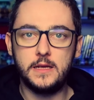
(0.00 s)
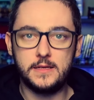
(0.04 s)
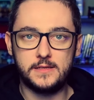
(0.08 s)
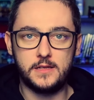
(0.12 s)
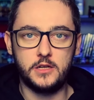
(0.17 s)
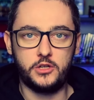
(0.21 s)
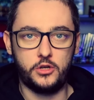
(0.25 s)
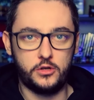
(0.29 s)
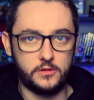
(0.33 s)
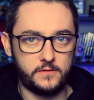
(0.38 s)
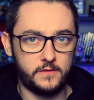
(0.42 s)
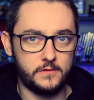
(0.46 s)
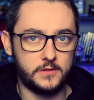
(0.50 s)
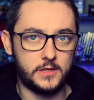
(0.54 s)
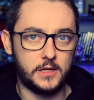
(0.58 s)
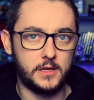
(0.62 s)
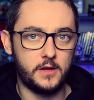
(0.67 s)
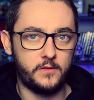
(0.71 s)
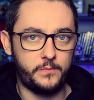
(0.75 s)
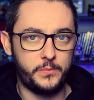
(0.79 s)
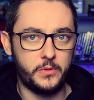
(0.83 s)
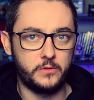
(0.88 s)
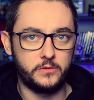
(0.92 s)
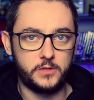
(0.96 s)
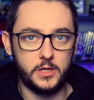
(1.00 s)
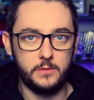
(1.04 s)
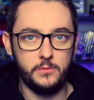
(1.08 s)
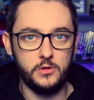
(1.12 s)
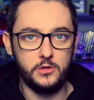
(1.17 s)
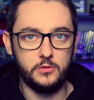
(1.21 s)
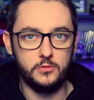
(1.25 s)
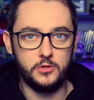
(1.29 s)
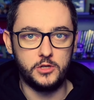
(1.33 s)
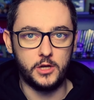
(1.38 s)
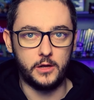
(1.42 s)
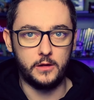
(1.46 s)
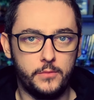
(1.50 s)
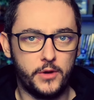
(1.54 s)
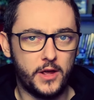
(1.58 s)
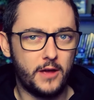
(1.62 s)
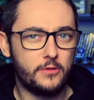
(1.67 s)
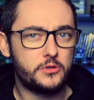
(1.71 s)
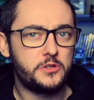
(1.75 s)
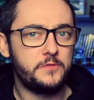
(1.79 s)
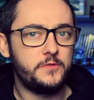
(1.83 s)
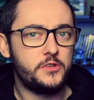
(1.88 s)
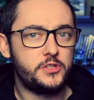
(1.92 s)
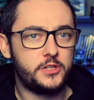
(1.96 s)
znasz rozwiązania w piątej minucie. Bo ja
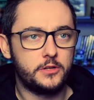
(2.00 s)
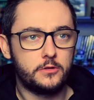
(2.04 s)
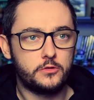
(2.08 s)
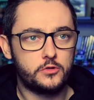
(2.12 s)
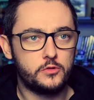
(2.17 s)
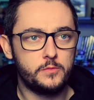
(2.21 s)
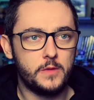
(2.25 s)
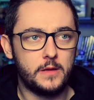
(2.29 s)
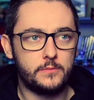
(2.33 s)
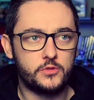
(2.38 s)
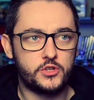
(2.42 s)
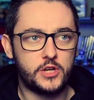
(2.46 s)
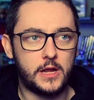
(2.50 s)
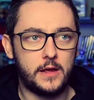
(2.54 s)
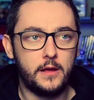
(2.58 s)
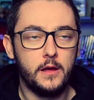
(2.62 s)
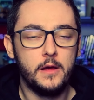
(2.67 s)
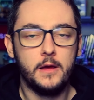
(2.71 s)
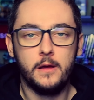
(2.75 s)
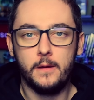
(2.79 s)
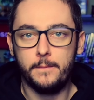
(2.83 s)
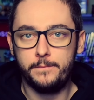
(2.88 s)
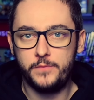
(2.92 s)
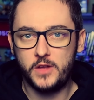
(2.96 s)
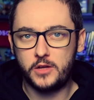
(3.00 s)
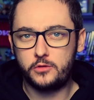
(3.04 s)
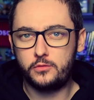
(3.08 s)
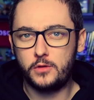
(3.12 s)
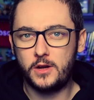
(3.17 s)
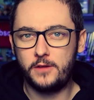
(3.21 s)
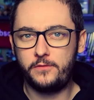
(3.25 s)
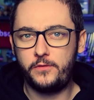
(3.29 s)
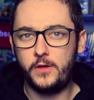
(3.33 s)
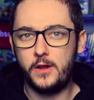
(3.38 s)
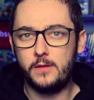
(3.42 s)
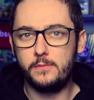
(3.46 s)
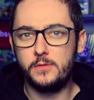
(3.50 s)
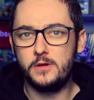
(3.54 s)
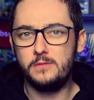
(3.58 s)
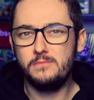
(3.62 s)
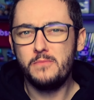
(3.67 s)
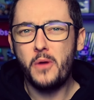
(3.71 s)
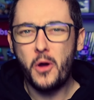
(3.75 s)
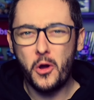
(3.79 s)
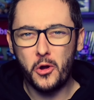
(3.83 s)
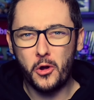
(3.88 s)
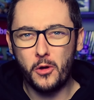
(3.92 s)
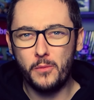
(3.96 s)
oczywiście rozumiem, że niektóre filmy
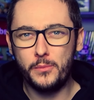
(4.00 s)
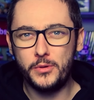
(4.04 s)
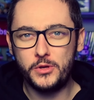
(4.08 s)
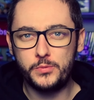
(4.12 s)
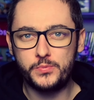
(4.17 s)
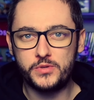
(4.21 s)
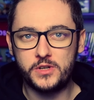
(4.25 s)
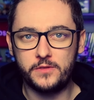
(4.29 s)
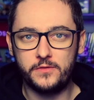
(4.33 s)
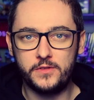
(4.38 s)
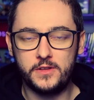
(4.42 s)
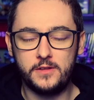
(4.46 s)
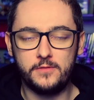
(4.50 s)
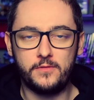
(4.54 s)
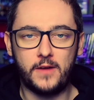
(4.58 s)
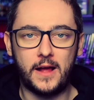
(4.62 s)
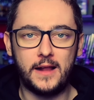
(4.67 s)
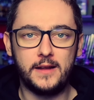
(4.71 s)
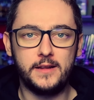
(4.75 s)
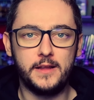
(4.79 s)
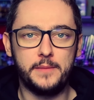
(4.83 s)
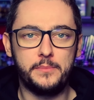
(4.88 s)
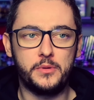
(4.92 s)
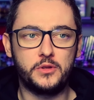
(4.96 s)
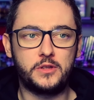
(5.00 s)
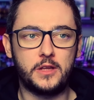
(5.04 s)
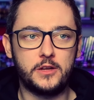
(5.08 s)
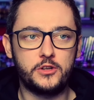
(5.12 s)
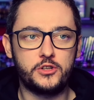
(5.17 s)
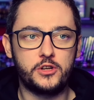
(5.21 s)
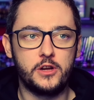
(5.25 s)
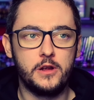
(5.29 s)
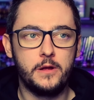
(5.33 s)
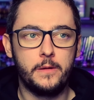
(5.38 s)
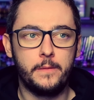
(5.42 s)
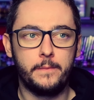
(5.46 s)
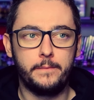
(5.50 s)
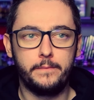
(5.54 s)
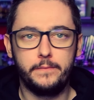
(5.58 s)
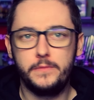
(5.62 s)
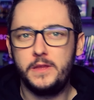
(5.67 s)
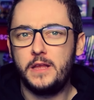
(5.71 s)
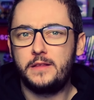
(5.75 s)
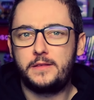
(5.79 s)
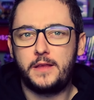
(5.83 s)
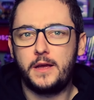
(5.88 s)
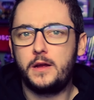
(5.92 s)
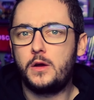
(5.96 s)
mogą być przewidywalne, bo też
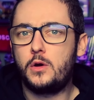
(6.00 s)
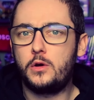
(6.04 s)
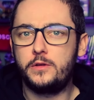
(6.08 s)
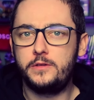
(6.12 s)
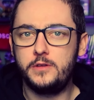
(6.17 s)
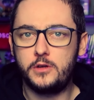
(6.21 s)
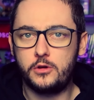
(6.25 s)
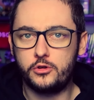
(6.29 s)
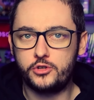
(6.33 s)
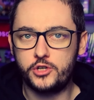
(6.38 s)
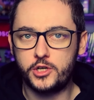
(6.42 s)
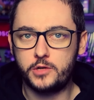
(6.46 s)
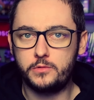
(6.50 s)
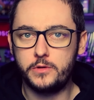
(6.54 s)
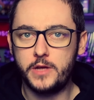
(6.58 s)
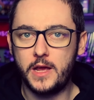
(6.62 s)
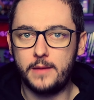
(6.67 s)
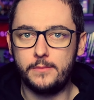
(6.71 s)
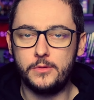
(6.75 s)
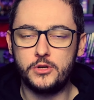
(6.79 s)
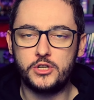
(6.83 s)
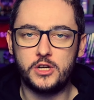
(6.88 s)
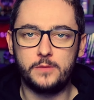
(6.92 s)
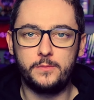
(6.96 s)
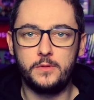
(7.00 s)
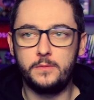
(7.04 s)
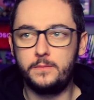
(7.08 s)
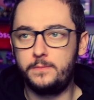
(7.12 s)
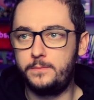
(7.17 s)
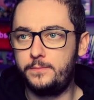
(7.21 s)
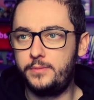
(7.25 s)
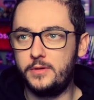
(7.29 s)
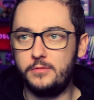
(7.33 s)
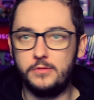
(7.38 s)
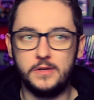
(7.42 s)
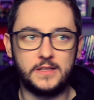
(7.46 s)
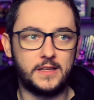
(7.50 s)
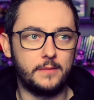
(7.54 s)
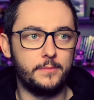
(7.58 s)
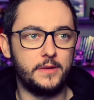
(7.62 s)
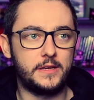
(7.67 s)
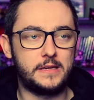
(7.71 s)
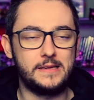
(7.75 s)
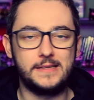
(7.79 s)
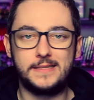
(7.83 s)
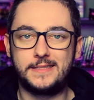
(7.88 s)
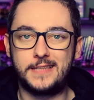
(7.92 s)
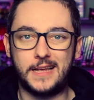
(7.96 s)
nie tego od nich oczekujemy, żeby były tam
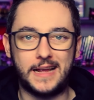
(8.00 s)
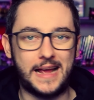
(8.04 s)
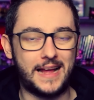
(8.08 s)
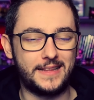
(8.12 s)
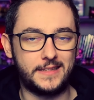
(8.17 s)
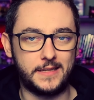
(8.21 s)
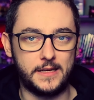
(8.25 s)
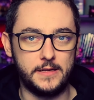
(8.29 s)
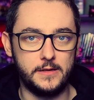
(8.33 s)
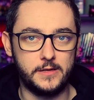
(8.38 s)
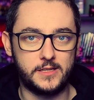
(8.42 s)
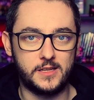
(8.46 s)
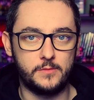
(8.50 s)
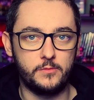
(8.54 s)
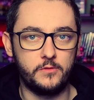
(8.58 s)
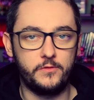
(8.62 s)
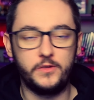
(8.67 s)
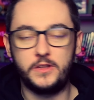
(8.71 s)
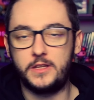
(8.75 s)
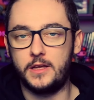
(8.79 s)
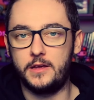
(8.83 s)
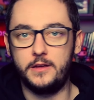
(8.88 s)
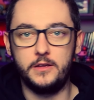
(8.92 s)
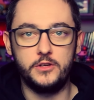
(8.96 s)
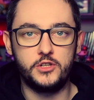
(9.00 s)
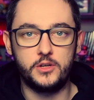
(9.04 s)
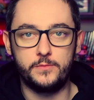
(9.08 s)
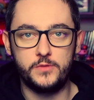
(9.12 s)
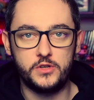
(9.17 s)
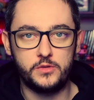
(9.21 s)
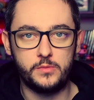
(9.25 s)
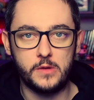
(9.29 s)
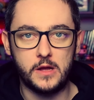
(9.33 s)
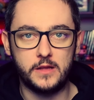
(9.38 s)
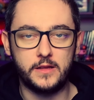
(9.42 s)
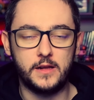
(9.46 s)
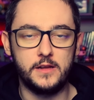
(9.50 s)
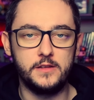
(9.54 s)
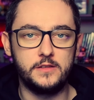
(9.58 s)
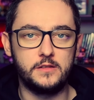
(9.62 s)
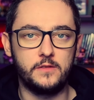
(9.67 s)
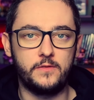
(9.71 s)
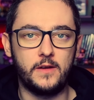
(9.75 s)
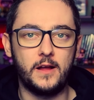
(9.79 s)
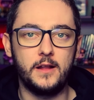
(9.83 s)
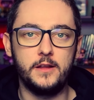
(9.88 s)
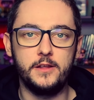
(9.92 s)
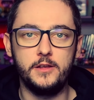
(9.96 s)
jakieś zagadki niesamowite i żebyśmy
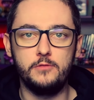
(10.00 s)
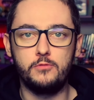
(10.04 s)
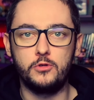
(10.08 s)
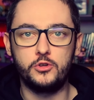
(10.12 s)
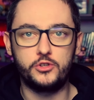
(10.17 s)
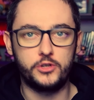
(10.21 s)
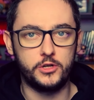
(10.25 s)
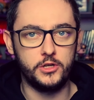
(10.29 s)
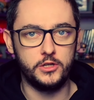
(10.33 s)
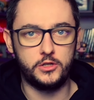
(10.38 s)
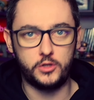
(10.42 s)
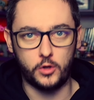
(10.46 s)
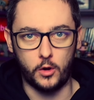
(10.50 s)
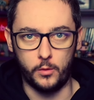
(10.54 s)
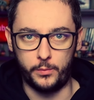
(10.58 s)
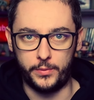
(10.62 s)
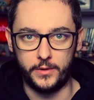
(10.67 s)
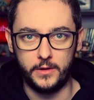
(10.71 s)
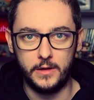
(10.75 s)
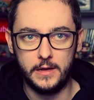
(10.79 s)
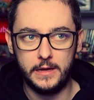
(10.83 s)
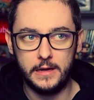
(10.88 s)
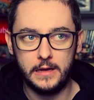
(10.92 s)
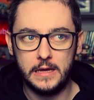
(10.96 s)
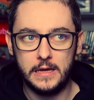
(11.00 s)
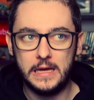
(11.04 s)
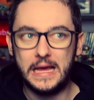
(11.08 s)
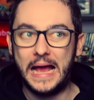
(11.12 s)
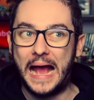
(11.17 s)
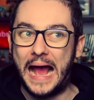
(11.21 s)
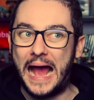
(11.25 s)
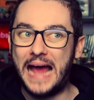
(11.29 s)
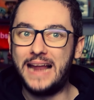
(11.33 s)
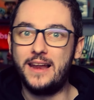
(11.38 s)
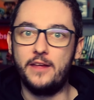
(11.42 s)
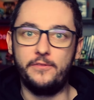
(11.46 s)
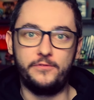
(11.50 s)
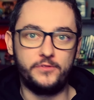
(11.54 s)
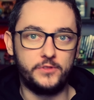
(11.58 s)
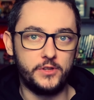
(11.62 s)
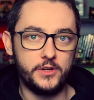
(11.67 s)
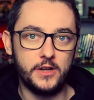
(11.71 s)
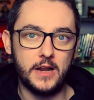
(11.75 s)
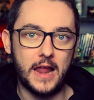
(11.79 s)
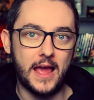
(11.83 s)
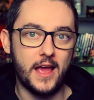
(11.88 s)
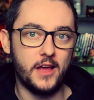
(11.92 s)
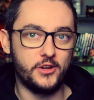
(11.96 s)
analizowali i łączyli tropy. Ale w
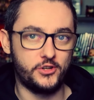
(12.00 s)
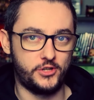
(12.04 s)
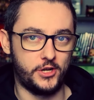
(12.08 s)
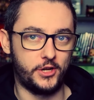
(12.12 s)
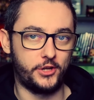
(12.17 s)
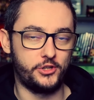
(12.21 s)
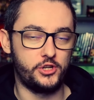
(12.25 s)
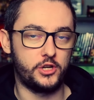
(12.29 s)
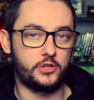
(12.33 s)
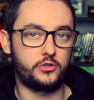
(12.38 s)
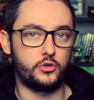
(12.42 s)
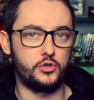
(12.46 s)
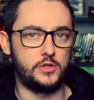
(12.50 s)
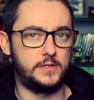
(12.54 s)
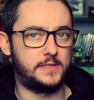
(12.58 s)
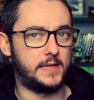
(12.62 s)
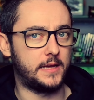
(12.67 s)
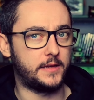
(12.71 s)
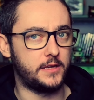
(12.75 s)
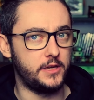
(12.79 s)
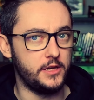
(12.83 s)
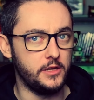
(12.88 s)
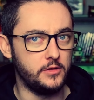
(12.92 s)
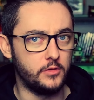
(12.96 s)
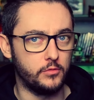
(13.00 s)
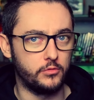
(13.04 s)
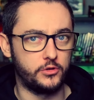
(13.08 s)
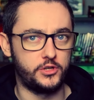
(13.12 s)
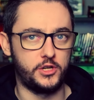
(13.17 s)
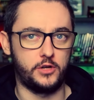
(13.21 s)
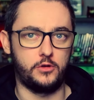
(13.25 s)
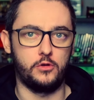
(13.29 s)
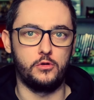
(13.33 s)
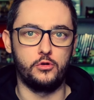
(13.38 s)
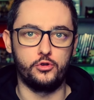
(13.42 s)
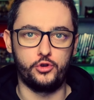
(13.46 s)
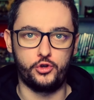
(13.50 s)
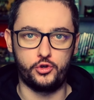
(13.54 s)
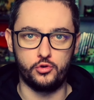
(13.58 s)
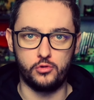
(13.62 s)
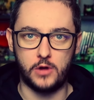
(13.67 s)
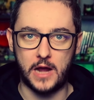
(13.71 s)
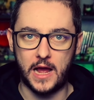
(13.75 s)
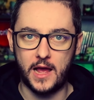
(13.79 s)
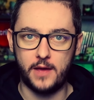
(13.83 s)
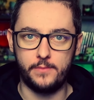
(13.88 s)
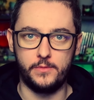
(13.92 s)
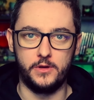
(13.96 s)
thrillerze, gdzie ktoś zaginął, gdzie kogoś
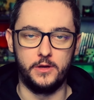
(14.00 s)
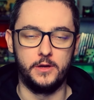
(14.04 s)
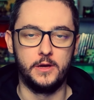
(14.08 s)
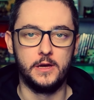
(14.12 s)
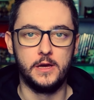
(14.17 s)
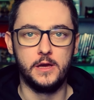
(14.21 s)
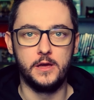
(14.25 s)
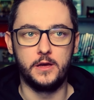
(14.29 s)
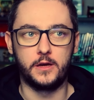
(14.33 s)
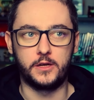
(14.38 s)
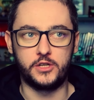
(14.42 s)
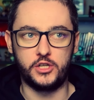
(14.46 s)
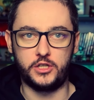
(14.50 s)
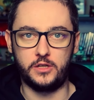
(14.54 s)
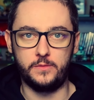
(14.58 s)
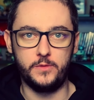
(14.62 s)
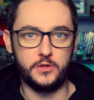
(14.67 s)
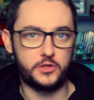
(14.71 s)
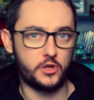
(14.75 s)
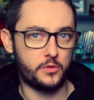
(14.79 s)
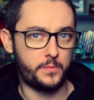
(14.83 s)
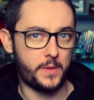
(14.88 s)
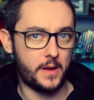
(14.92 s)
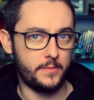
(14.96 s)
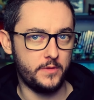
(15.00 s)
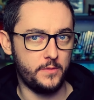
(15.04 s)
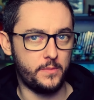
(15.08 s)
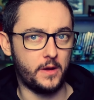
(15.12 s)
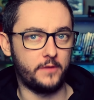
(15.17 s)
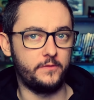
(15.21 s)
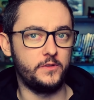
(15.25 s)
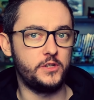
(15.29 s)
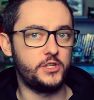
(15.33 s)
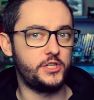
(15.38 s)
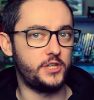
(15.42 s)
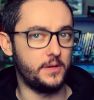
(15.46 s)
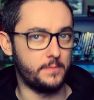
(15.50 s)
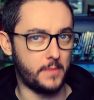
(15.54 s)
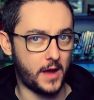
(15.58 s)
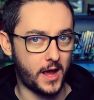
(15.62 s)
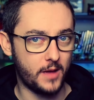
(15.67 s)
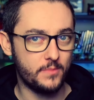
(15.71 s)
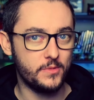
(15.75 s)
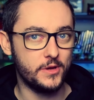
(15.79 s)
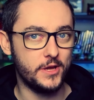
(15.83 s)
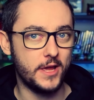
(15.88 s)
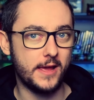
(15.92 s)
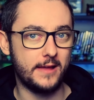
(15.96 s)
szukamy, gdzie tymi tropami bawić się
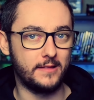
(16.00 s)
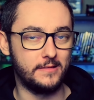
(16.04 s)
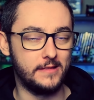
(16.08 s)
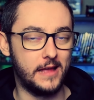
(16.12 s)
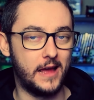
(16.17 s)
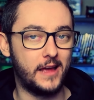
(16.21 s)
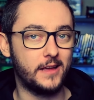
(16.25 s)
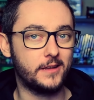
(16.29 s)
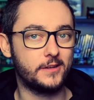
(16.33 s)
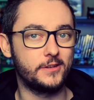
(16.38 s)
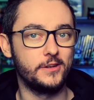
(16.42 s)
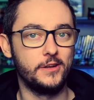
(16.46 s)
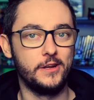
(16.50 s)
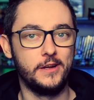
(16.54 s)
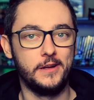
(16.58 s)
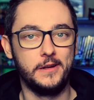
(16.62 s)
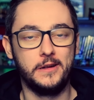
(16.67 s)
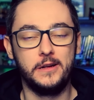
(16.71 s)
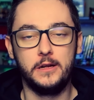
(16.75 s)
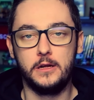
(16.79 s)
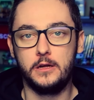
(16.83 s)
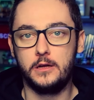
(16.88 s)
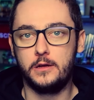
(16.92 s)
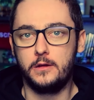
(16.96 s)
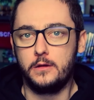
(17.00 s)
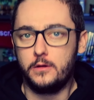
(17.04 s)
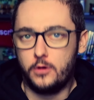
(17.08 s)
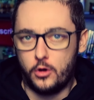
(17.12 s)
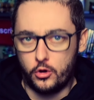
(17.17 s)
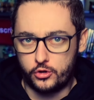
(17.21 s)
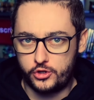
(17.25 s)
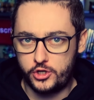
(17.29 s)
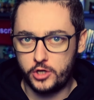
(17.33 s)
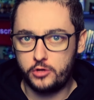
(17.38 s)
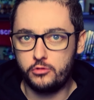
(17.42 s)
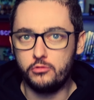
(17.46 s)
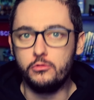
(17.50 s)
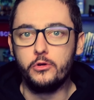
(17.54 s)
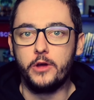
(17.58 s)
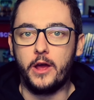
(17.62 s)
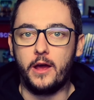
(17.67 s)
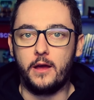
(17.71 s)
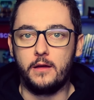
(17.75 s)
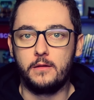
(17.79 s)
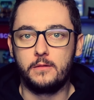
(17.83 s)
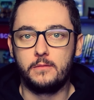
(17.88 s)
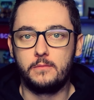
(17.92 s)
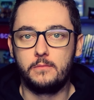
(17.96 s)
mamy jednak,
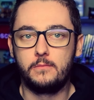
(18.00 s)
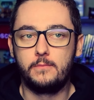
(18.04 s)
oczekuję.